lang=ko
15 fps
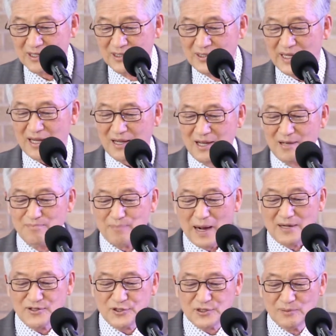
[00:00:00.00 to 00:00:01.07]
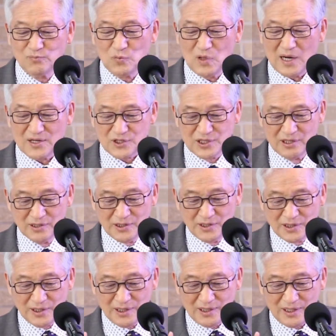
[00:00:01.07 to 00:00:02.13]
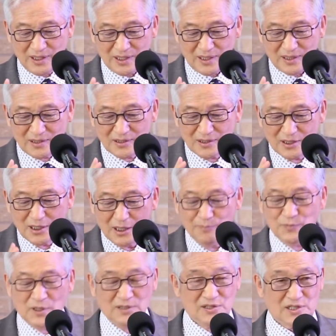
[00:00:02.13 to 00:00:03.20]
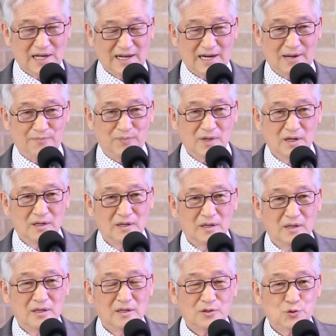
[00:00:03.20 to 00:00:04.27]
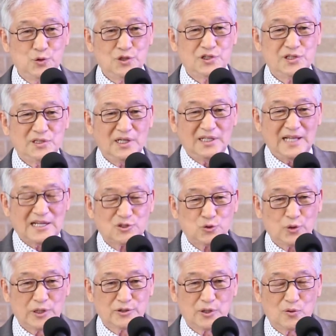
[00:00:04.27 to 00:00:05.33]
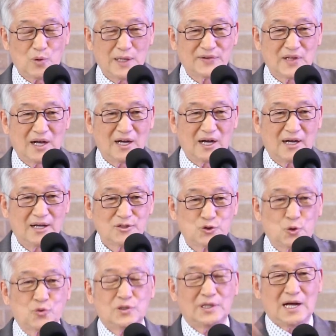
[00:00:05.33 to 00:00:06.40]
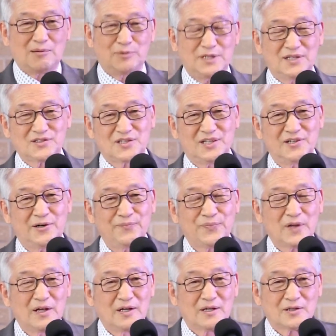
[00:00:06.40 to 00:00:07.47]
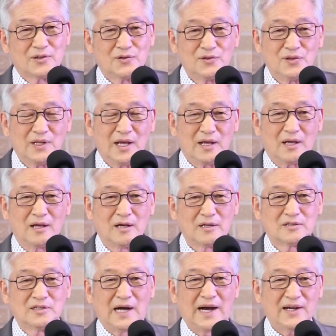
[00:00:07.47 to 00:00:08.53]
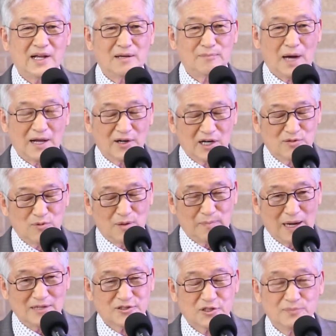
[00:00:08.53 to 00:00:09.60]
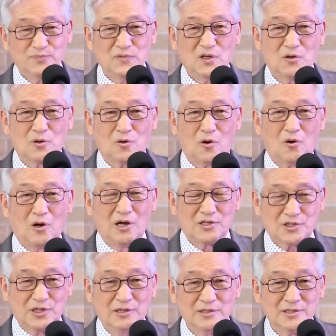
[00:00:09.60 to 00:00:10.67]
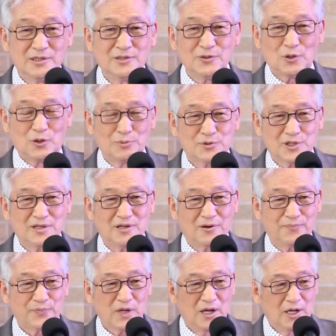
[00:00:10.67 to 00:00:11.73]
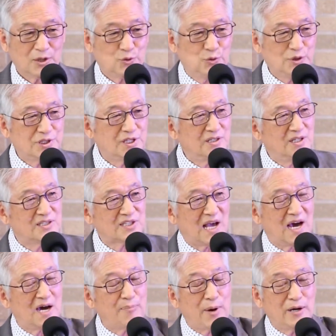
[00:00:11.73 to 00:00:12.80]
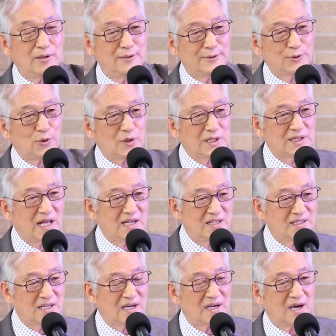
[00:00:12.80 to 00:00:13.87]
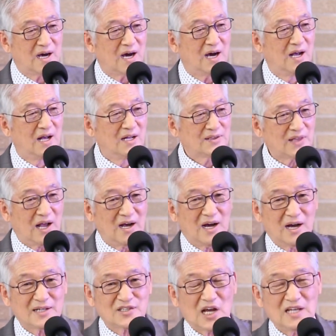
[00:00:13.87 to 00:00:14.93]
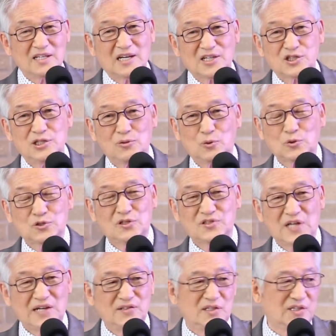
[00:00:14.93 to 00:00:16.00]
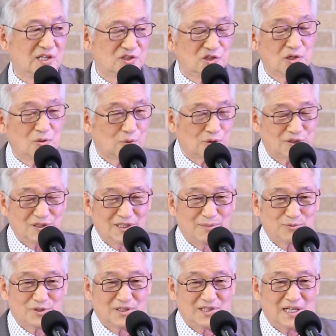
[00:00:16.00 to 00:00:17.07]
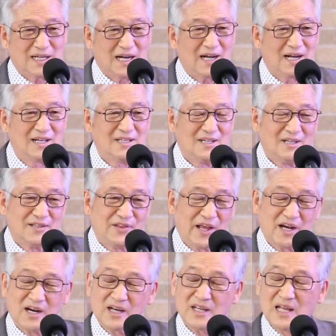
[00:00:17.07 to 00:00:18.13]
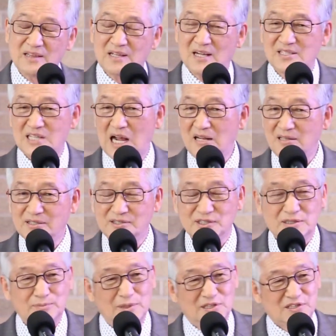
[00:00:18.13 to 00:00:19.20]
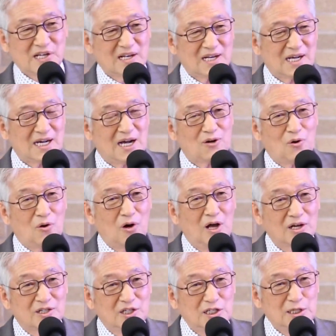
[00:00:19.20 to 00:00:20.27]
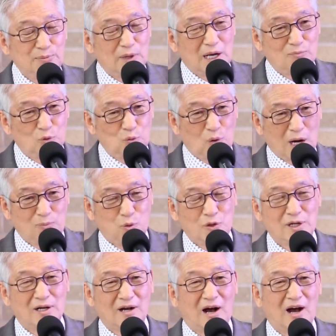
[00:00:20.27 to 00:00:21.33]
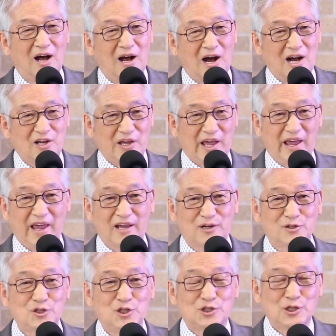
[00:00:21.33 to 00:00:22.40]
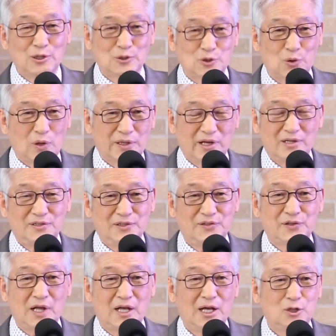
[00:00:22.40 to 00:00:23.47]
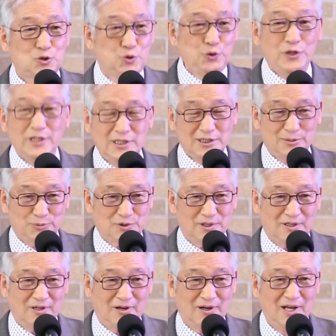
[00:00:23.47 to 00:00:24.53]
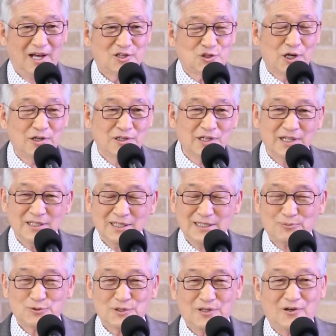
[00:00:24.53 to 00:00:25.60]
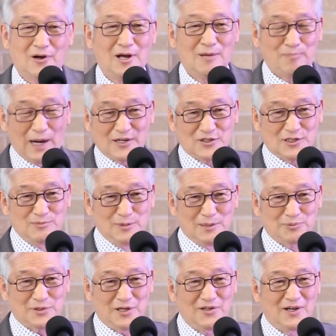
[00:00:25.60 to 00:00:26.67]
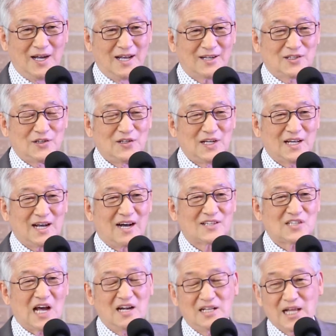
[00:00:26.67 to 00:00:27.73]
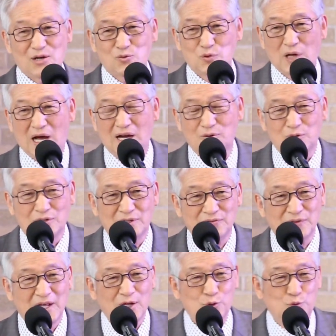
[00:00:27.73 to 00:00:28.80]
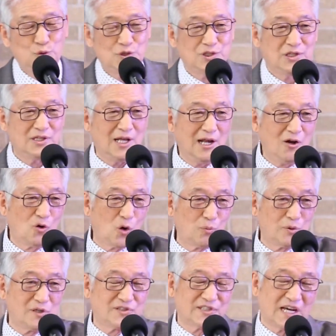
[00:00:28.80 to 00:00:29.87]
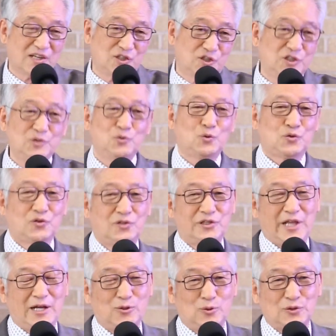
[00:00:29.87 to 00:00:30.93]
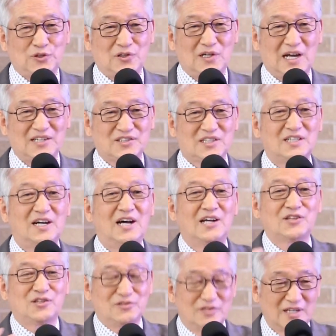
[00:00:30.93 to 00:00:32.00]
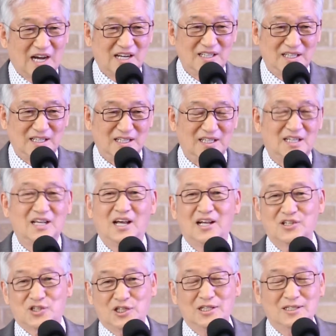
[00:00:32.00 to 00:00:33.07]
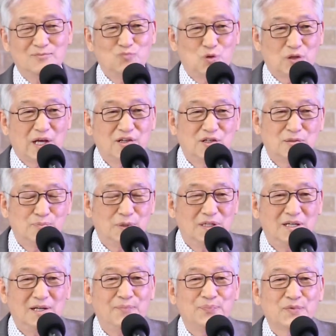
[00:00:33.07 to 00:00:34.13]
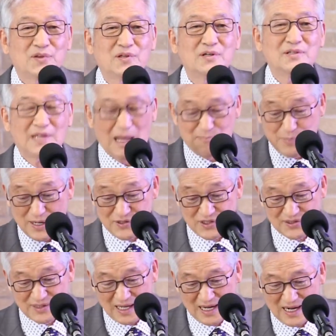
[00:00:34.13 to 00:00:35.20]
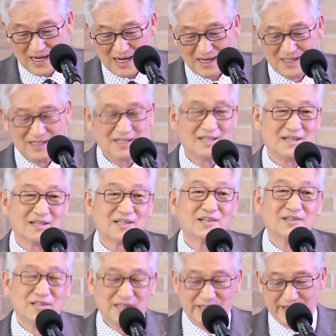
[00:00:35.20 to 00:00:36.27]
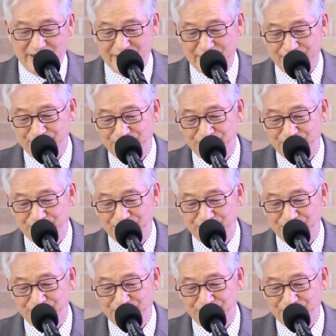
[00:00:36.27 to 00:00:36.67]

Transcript: 그런데 말씀과 성령이 없는 사람, 귀신이 내 속에 들어왔다가 쫓겨나 버렸어요. 그런데 그 안에 하나님의 말씀도 없고 성령도 없어요. 귀신이 사방을 돌아다니다가 다 자기가 쉴 곳을 찾는데 쉴 곳이 없으니까 내가 옛날 살던 집을 생각하고 그 집에 한번 와보니까 아, 깨끗이 청소가 되었는데 주인이 없어요. 성령이 없어요. 말씀이 없어요. 그러니까 잘 됐구나 하고는 귀신 일곱을 자기 친구들을 데리고 들어가서 들어가니 처음보다 형편이 더 나빠졌다. 그런 거예요.